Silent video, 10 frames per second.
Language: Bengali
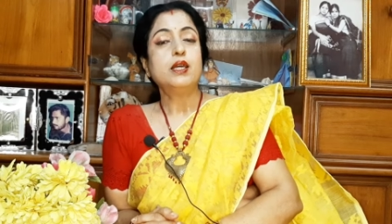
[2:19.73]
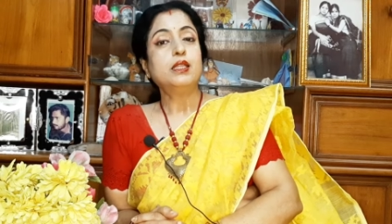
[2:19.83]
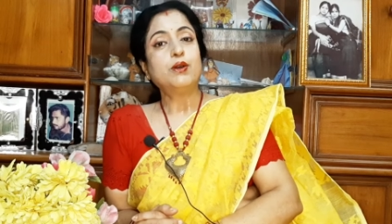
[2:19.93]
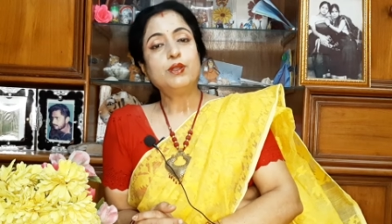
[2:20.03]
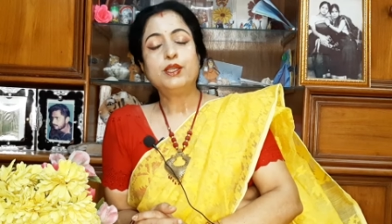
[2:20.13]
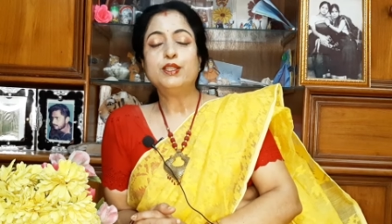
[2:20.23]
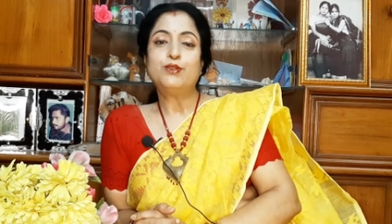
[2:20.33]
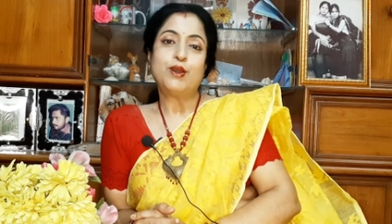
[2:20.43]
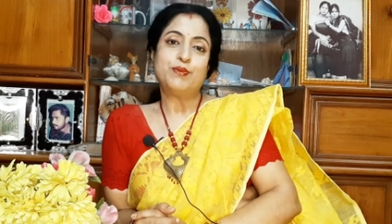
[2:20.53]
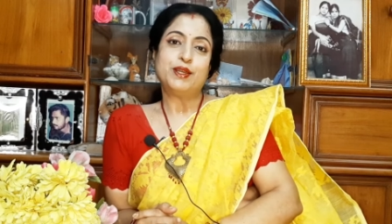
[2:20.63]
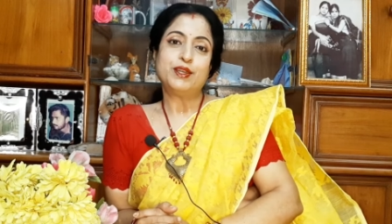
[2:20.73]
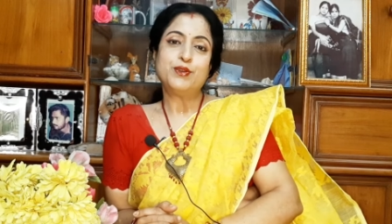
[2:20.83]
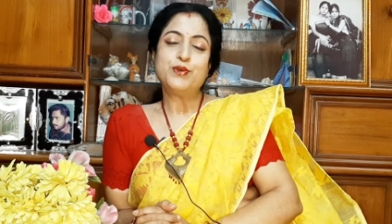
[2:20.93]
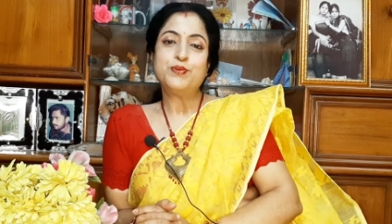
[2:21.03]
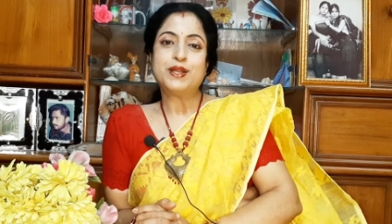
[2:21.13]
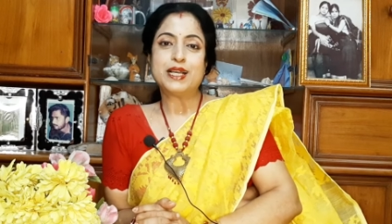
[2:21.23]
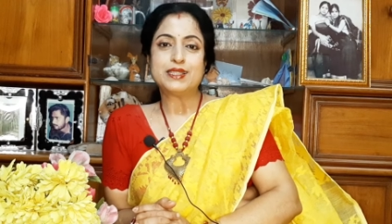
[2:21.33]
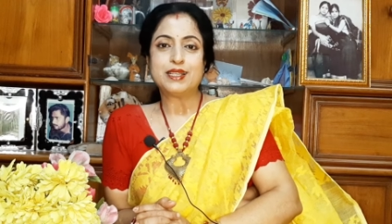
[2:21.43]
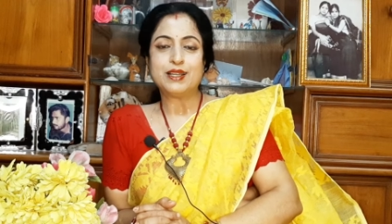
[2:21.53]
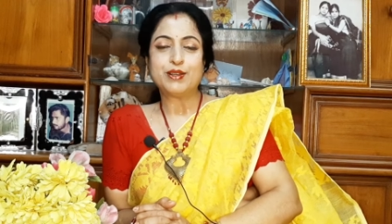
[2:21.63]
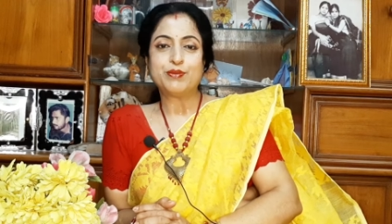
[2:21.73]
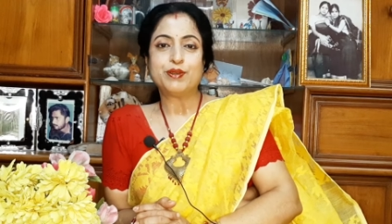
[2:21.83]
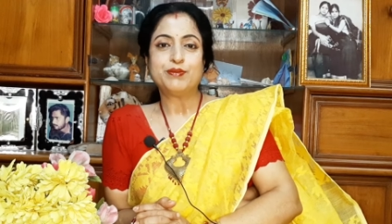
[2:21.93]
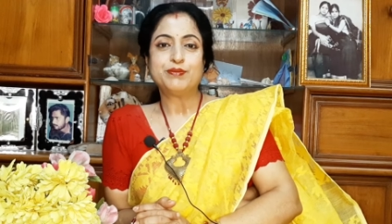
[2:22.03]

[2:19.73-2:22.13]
তাহলে কিন্তু আপনাকে খুব ক্লাসি লাগবে